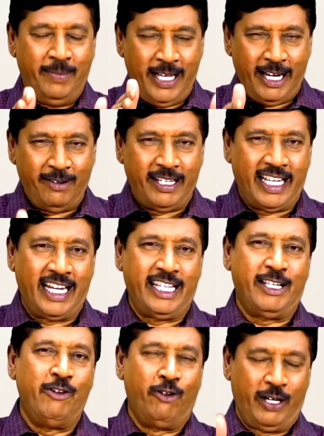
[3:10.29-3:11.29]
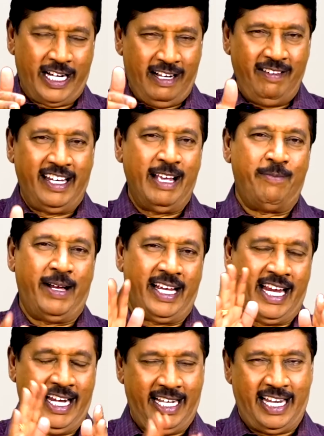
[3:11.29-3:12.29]
பேர் வைக்கிறதுக்கும் ஒரு கேள்வி
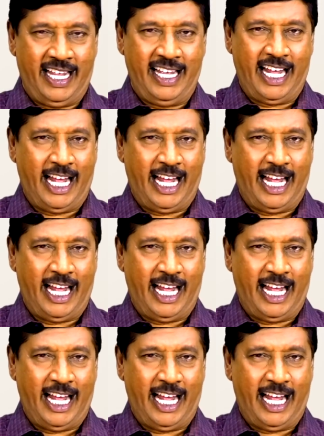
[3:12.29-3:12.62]
கேட்பாங்க என்கிட்ட